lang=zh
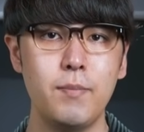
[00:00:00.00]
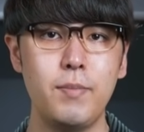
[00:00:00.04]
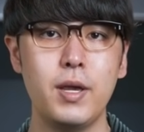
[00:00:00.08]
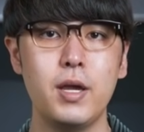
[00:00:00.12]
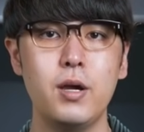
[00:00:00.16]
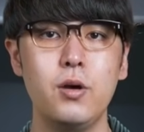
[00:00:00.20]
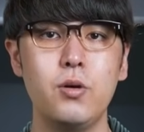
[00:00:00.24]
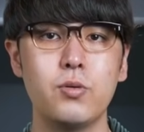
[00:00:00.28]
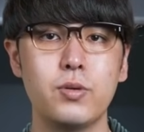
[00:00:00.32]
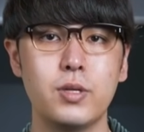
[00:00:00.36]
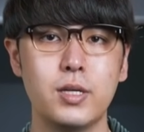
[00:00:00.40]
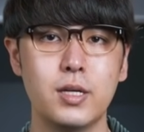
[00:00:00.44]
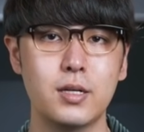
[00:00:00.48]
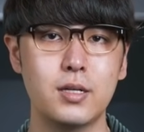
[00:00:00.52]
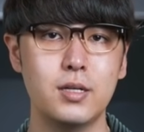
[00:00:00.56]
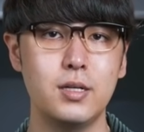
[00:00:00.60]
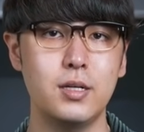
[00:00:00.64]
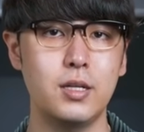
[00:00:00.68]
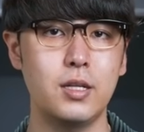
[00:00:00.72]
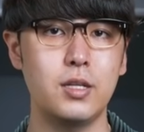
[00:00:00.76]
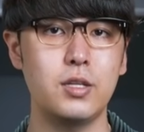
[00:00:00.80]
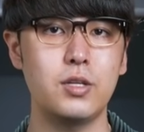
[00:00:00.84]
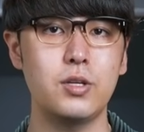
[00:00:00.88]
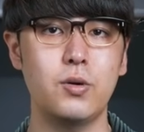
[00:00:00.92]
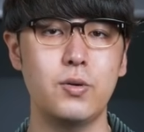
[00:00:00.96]
背后也
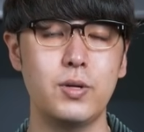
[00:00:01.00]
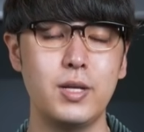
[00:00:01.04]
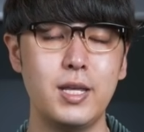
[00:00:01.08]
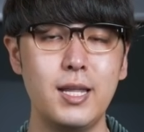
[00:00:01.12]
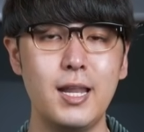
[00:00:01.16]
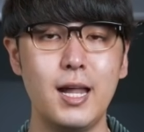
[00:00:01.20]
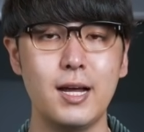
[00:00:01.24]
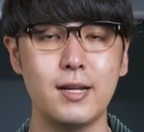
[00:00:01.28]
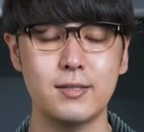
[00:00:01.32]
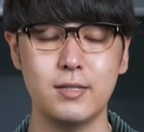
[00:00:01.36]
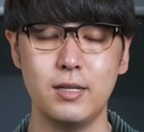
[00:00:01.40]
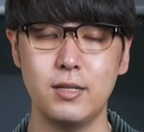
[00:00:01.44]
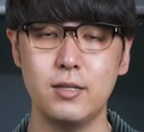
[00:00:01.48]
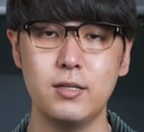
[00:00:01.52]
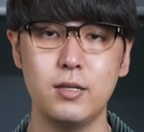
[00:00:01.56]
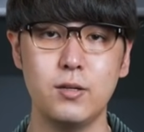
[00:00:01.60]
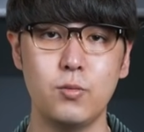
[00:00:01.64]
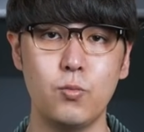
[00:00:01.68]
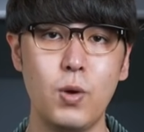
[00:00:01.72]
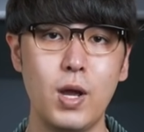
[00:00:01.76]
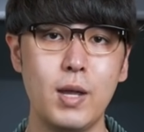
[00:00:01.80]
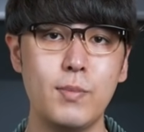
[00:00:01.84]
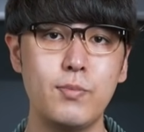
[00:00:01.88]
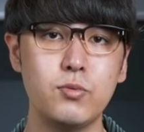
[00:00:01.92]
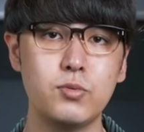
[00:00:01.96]
可能有伊朗等等
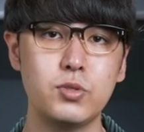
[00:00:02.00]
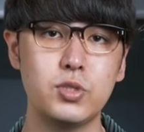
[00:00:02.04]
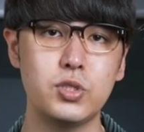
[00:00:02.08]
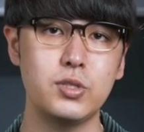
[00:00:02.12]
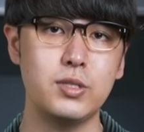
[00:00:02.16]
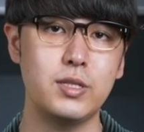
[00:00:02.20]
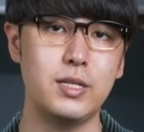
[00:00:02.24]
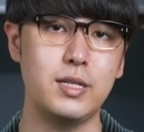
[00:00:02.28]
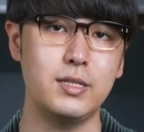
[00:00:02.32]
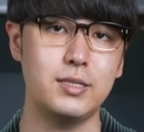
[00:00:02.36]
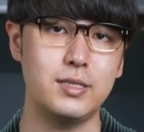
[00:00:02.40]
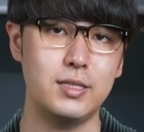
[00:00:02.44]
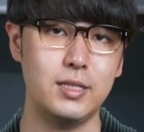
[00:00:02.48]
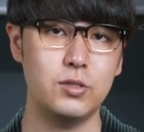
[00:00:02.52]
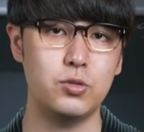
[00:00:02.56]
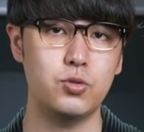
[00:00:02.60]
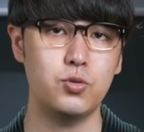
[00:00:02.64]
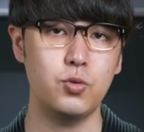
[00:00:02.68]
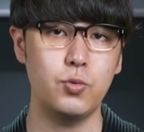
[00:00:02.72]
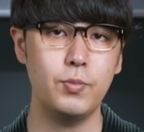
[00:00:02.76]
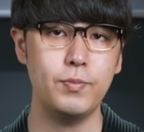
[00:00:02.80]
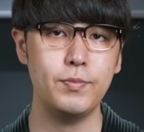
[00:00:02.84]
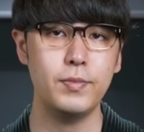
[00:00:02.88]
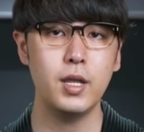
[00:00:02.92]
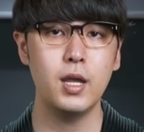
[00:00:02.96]
外部势力的协
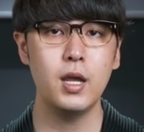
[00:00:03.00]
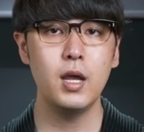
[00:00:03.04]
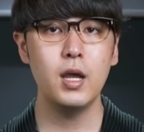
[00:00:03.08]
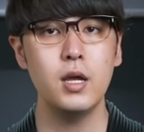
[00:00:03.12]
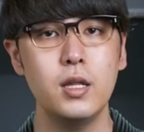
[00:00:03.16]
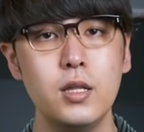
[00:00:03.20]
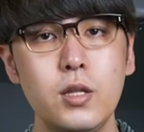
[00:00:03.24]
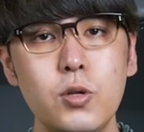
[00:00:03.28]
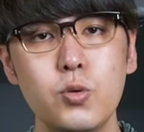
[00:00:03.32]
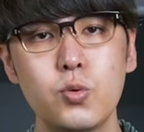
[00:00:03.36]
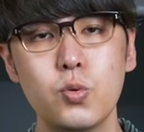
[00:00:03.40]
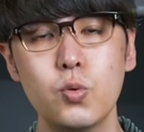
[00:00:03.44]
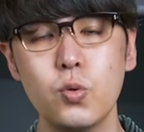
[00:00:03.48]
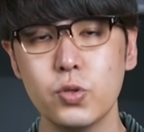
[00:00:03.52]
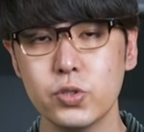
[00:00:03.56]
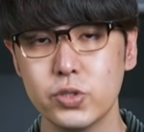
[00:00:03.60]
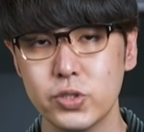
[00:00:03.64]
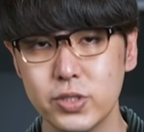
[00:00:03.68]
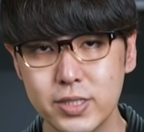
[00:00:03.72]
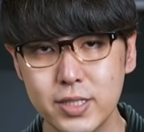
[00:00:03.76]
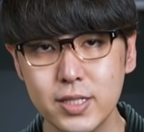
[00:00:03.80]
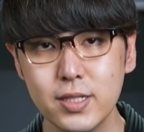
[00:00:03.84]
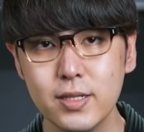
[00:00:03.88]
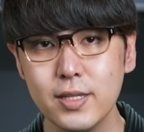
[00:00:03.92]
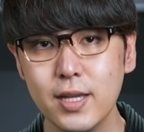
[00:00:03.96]
助。那如果
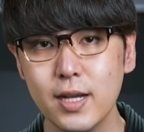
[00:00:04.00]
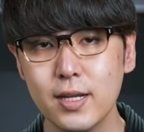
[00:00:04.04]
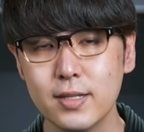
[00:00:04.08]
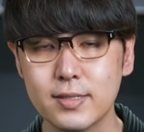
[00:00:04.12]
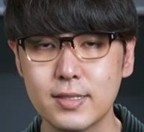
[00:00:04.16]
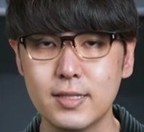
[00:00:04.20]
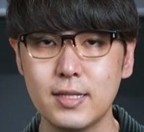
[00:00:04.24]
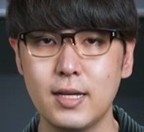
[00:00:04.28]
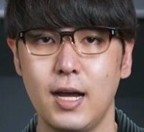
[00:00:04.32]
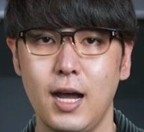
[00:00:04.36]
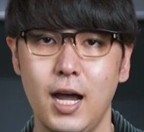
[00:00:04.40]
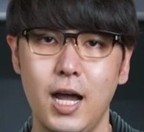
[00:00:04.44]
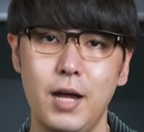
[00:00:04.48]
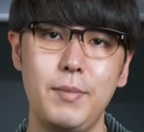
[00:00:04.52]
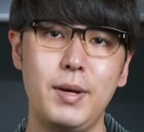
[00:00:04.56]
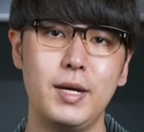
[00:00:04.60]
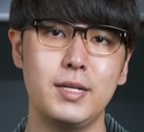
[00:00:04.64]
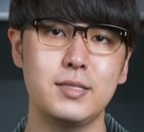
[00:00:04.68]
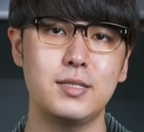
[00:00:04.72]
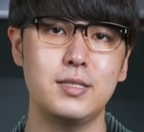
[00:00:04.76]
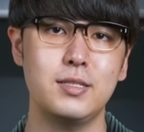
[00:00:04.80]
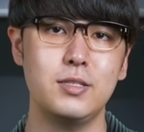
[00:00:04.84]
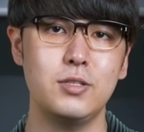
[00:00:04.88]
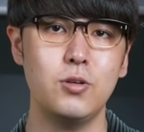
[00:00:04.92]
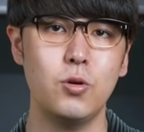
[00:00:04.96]
是这样子，哈马
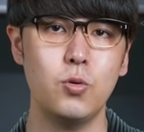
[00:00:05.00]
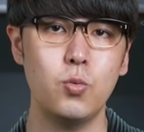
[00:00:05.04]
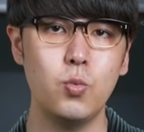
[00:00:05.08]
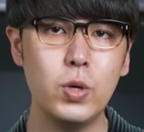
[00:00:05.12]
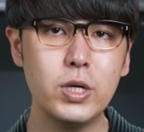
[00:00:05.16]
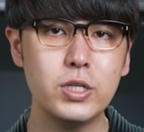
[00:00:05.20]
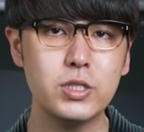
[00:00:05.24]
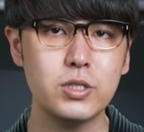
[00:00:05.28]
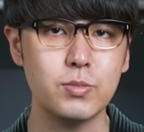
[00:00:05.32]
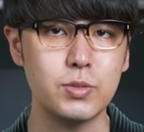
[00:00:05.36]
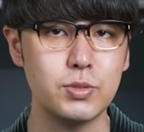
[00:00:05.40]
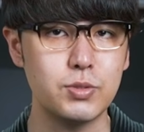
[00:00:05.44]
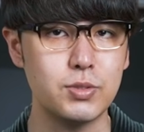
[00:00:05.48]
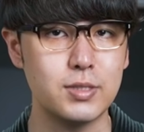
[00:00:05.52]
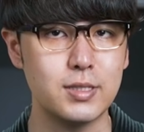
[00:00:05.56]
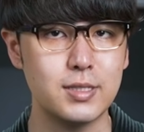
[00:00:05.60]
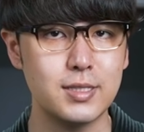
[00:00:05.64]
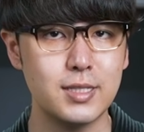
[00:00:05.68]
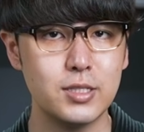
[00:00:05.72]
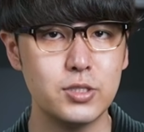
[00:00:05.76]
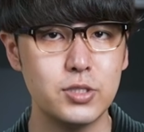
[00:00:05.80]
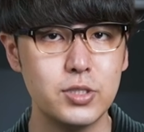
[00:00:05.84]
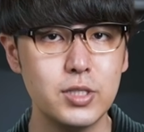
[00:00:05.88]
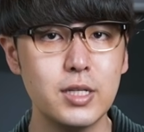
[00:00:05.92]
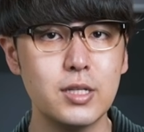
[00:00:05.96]
斯又为什么选择
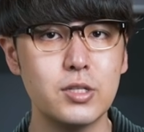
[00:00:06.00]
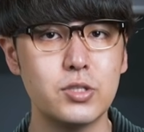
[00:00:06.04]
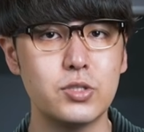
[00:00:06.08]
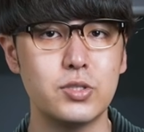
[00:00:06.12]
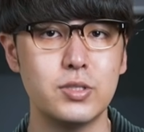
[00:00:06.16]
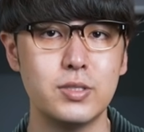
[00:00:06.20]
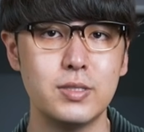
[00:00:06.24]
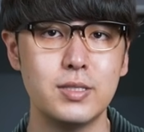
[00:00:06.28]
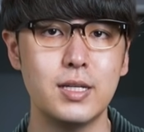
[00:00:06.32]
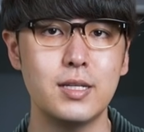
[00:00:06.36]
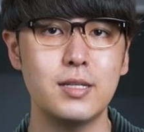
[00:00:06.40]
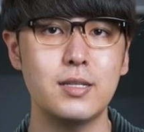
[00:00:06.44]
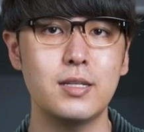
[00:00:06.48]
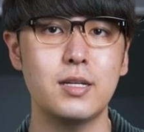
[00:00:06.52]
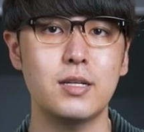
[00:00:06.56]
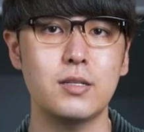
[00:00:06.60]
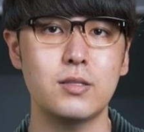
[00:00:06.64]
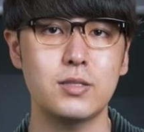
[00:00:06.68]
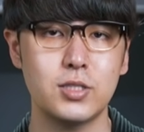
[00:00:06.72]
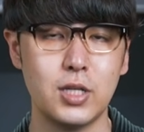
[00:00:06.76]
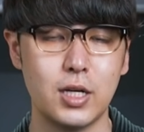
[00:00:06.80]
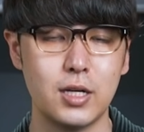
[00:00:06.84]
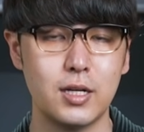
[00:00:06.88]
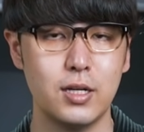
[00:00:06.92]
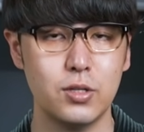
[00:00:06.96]
在这个时间点
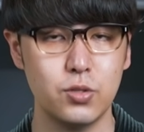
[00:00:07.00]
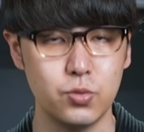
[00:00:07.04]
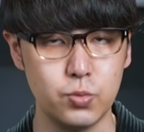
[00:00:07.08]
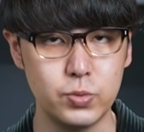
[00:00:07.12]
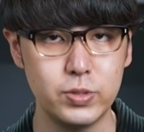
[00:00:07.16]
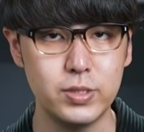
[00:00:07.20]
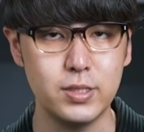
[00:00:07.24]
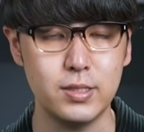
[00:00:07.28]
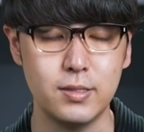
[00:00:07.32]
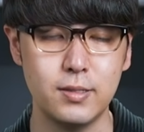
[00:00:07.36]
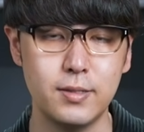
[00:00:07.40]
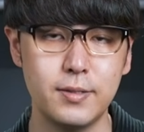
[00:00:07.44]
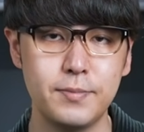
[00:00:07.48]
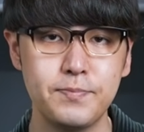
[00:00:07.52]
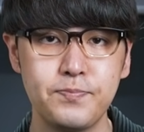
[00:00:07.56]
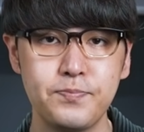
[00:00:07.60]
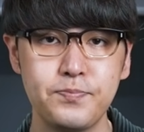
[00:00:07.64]
展开突袭呢？